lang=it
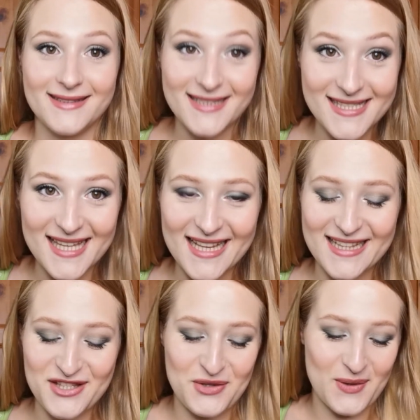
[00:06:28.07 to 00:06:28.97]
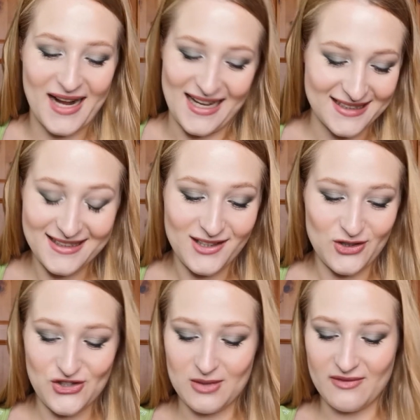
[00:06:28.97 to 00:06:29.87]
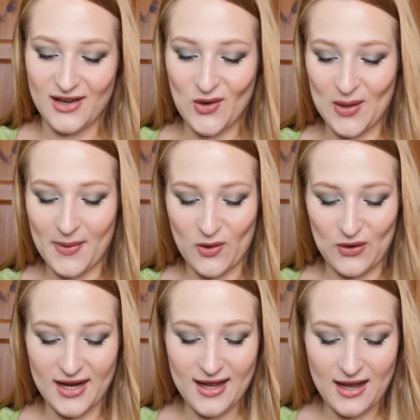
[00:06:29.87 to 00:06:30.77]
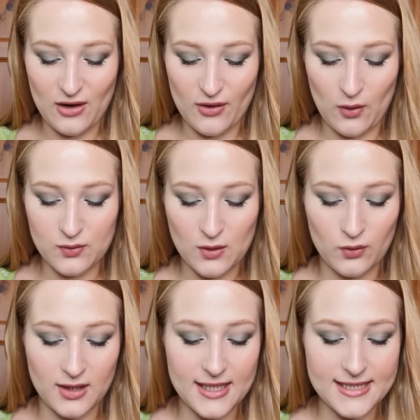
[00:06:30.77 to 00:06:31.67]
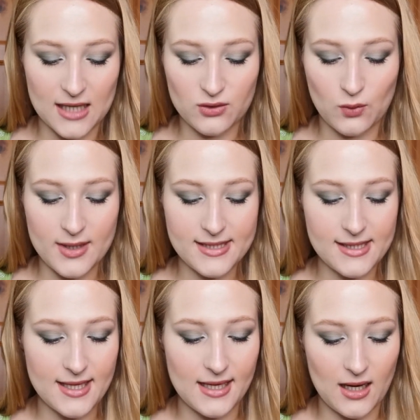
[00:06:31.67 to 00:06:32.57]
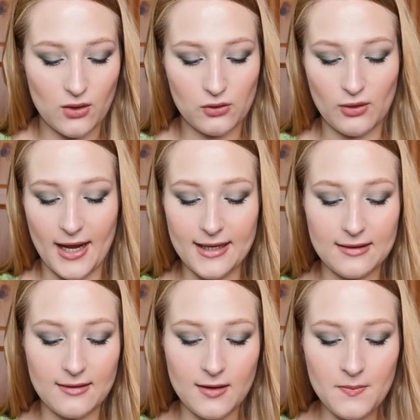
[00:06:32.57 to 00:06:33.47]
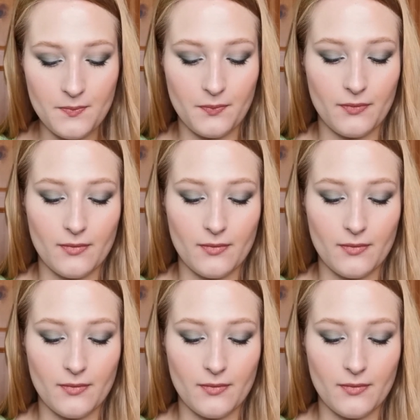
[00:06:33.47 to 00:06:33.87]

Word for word: dischetti struccanti, oggi non mi vengono le parole, allora ho, ho utilizzato questi della Cotonette